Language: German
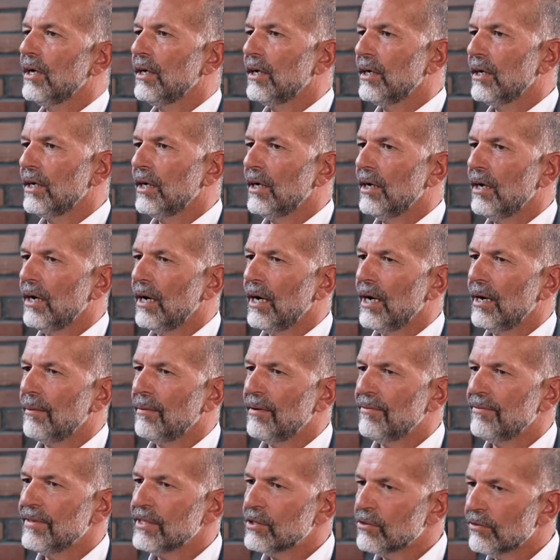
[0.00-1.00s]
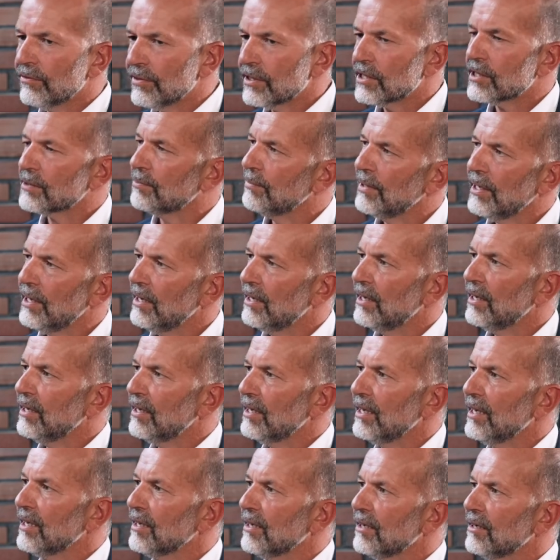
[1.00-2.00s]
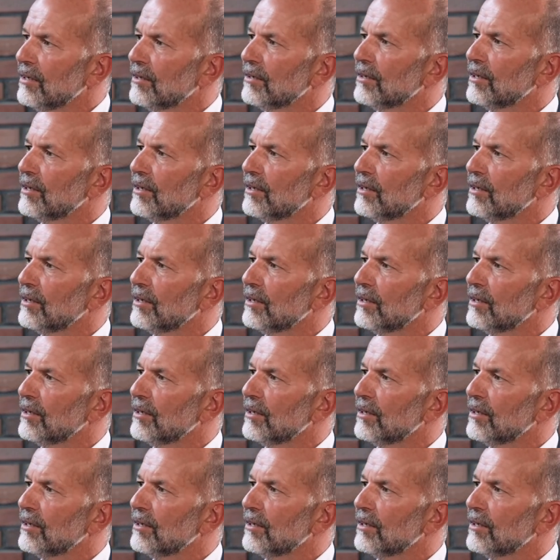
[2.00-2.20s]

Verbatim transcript: Äh, aber wieso wird es mehr Energie?